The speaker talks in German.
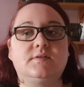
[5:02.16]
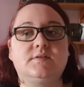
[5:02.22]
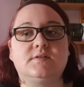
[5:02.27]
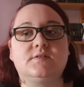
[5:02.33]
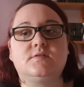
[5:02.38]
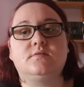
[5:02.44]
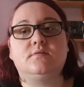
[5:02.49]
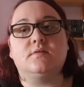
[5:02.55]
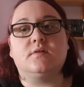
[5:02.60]
es
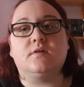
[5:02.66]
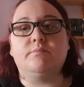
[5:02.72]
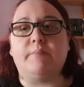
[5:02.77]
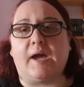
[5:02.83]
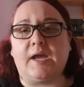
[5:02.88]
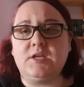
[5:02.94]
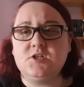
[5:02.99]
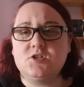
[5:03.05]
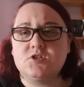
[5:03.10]
ist so eine
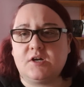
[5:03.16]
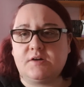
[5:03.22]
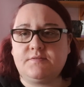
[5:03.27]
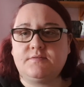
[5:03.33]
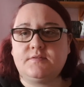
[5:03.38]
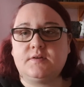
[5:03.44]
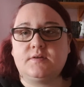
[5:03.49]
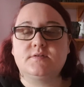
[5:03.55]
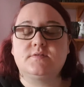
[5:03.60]

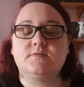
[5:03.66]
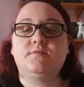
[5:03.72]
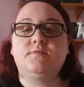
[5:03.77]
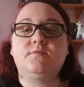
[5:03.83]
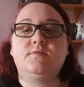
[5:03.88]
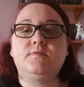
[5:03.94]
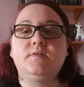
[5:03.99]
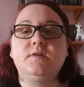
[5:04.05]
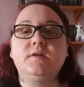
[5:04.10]
Gemeinschaft aus
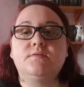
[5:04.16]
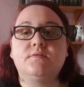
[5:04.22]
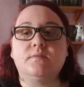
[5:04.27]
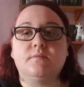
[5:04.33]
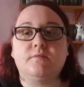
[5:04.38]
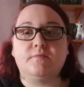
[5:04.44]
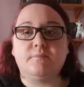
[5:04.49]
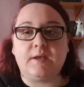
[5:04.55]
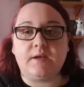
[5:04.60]
vier,
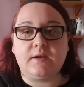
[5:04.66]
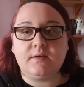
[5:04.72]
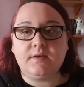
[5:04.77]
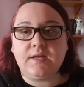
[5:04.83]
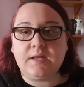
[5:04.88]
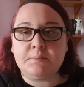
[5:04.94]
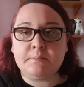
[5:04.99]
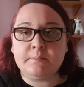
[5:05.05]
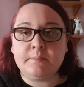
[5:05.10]
fünf Männern
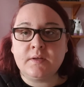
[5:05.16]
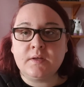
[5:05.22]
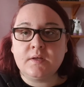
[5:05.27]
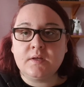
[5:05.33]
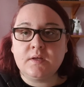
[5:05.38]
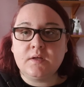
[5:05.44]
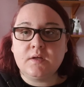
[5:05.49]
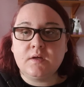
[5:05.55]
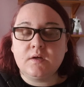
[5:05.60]
eben.
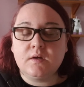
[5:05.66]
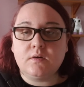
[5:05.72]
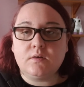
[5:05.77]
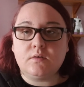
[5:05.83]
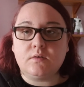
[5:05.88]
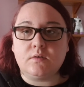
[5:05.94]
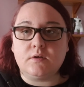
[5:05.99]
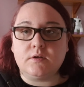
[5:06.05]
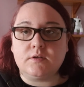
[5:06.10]

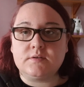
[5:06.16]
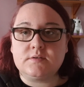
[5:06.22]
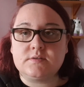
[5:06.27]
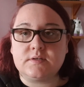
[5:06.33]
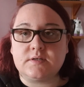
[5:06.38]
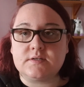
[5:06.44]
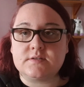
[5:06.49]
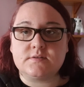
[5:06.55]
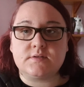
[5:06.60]

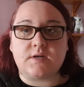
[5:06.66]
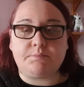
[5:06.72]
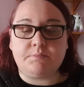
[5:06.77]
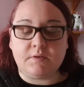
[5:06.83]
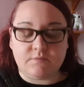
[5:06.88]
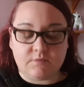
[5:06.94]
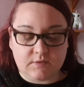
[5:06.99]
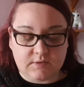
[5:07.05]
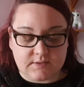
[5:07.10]
Und also hat
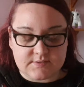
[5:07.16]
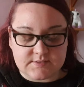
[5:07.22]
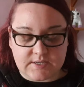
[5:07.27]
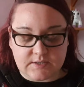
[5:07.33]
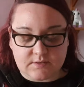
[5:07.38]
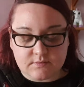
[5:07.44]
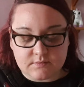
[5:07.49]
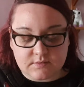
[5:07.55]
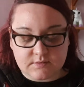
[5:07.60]
mir wirklich
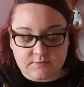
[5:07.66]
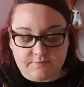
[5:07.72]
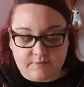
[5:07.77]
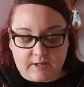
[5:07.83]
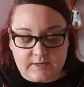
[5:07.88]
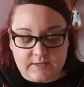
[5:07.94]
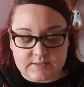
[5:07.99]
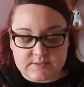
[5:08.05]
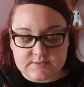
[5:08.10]
sehr gut
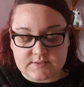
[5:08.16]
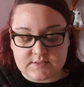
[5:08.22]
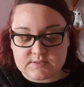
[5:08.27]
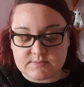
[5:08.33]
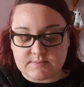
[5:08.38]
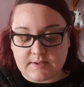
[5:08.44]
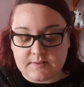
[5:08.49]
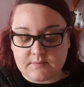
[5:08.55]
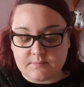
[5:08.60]
gefallen. Jetzt der
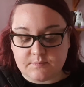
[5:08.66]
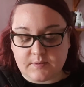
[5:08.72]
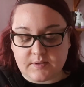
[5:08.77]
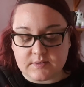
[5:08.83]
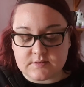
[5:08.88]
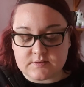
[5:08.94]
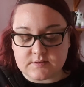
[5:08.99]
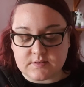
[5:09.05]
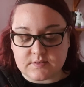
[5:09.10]
zweite
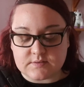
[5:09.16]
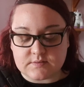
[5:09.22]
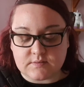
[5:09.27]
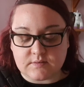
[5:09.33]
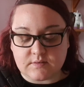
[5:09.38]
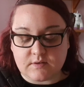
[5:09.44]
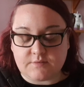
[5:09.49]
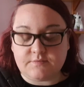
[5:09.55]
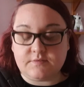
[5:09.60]
Band. Also
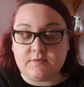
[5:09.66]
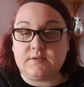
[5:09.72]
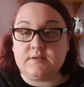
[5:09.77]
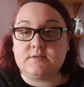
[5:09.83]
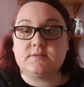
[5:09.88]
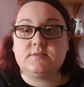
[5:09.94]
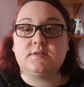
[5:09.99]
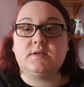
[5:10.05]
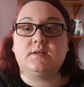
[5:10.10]
ich hoffe,
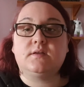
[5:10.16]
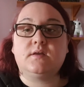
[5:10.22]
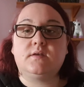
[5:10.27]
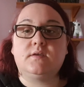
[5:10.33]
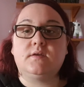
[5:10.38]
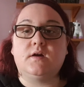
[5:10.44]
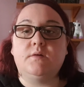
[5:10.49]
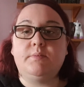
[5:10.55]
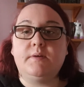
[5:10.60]
dass der
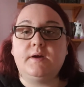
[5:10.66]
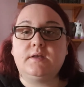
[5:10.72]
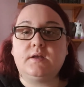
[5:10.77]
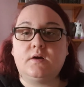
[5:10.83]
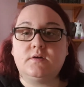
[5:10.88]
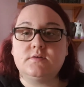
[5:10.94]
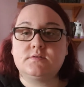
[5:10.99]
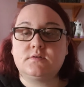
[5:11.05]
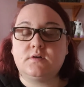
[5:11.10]
dritte auch
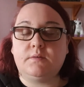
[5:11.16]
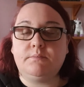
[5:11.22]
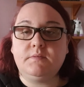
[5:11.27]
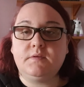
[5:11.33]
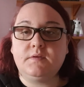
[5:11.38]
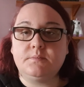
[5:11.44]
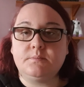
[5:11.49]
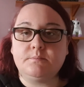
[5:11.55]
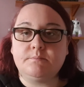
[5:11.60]
bald
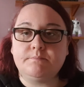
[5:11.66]
rauskommt.